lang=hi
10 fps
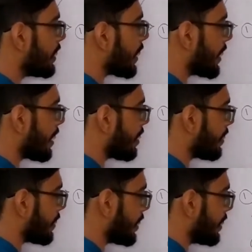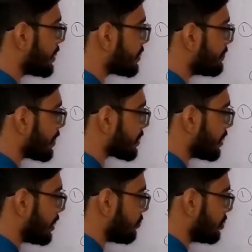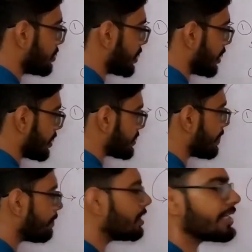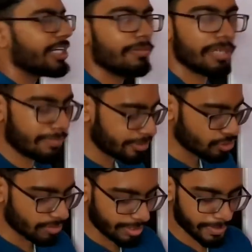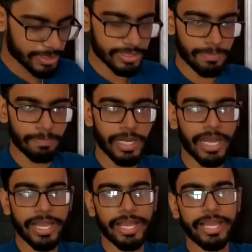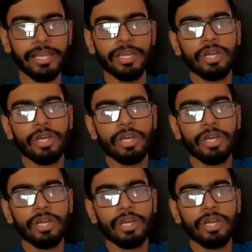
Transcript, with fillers: ड्राइंग कर रहे हैं इतनी बात क्लियर होनी चाहिए कि सैंपल ट्रीटमेंट में जो हमारे पास सैंपल आया है